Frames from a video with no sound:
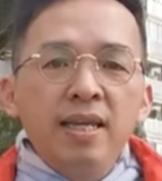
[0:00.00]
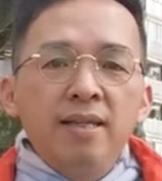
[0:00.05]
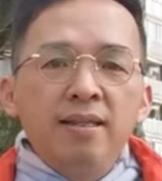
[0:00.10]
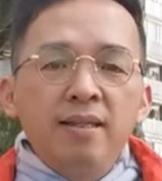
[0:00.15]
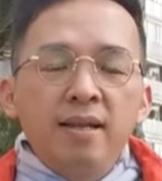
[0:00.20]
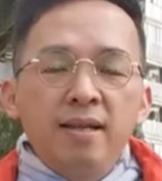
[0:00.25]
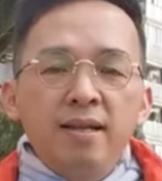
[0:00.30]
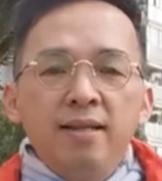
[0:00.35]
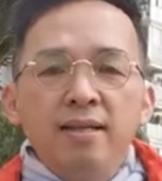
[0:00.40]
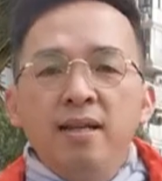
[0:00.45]
yang
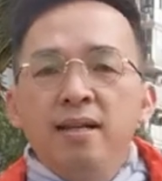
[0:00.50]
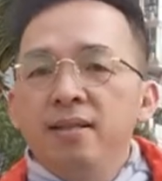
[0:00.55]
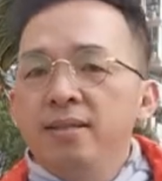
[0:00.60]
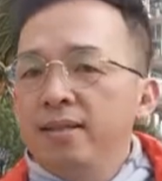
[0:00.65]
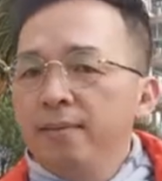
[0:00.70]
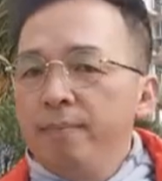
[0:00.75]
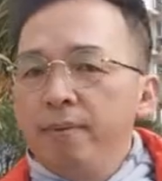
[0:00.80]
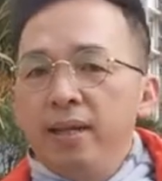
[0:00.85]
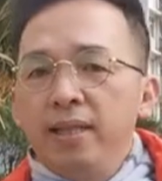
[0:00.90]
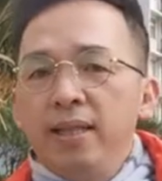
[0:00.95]
terkenal
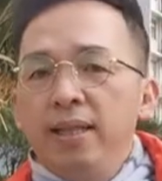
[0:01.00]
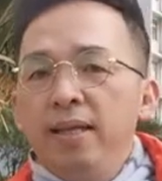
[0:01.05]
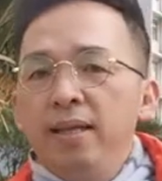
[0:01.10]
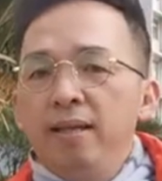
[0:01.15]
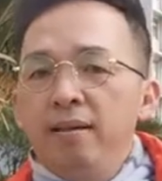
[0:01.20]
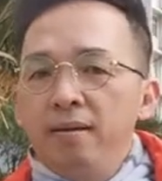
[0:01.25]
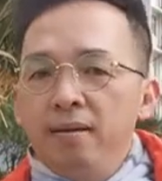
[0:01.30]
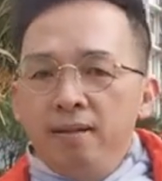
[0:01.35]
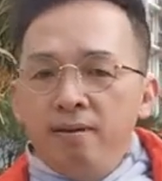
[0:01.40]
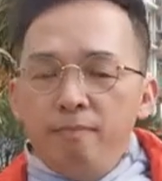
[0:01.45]

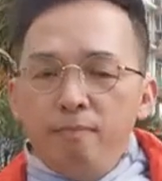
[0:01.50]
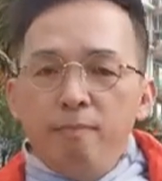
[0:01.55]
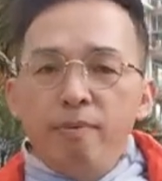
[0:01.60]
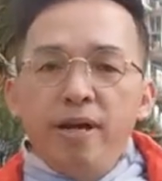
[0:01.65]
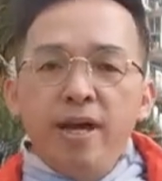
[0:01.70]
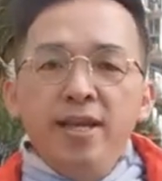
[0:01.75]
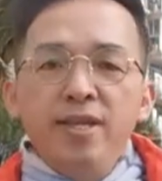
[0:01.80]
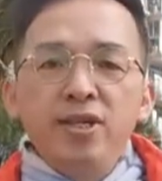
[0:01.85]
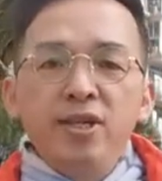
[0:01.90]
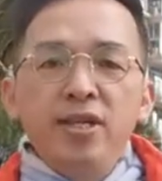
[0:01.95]
seperti
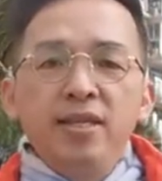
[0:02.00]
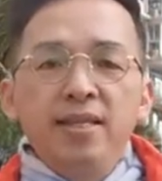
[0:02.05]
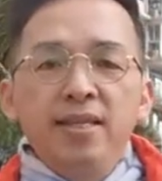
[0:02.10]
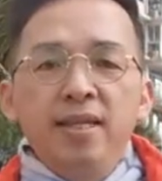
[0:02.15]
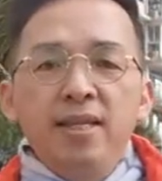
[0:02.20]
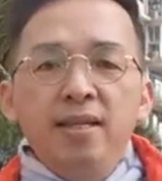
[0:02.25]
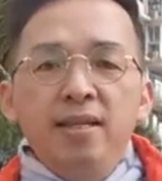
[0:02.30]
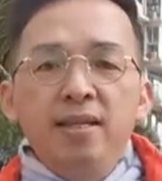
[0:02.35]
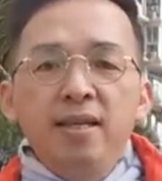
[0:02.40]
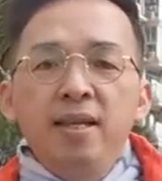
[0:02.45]
Brian
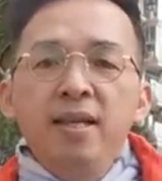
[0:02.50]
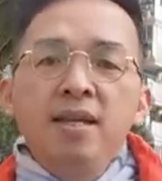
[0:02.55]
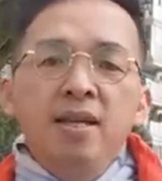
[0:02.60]
Chesky?